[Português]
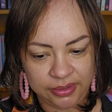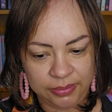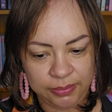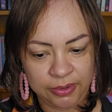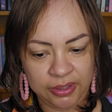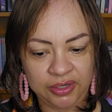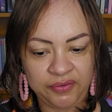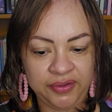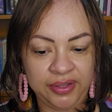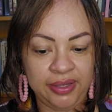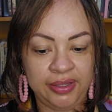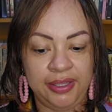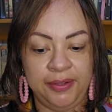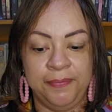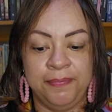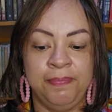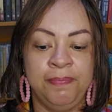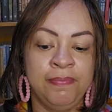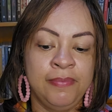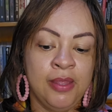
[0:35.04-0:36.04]
Bora ver aqui.
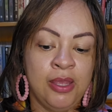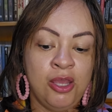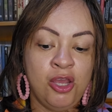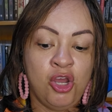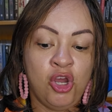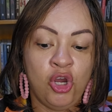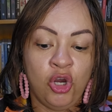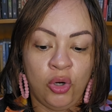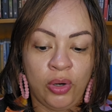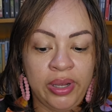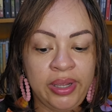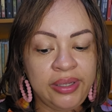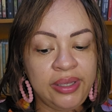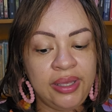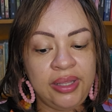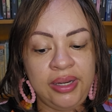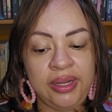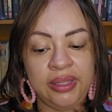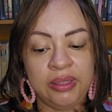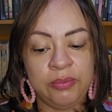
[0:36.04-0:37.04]
Oi,
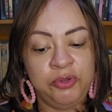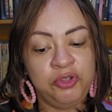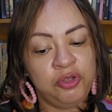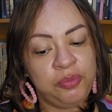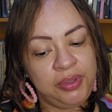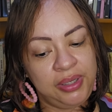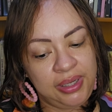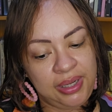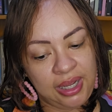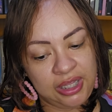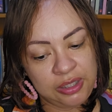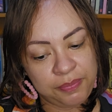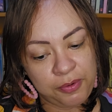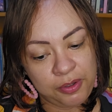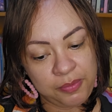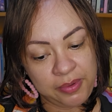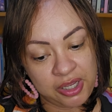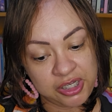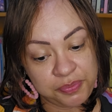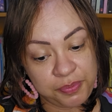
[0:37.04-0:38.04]
querida, muito obrigado
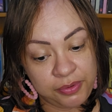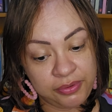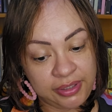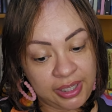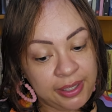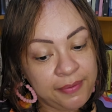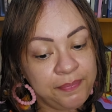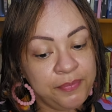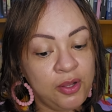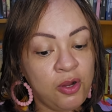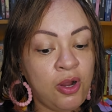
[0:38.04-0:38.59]
por me responder.